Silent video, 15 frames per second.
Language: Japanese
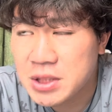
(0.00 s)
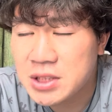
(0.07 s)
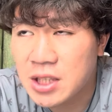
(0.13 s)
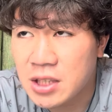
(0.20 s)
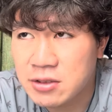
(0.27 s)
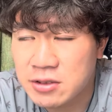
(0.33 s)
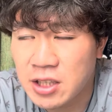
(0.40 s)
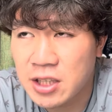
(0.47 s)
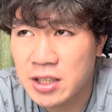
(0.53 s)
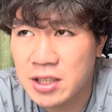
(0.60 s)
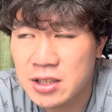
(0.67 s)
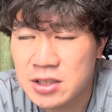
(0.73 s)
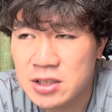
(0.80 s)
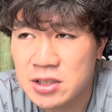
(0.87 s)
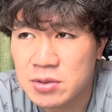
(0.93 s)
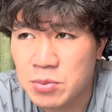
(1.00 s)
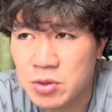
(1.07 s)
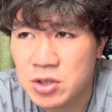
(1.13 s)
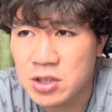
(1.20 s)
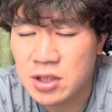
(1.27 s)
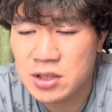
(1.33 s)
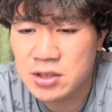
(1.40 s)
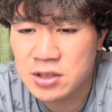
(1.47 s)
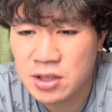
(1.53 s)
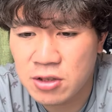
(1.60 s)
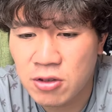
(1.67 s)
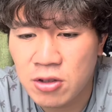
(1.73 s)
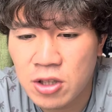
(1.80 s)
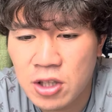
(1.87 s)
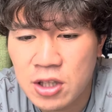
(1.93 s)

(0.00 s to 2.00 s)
チャーのね、えー、質もいいんですけど、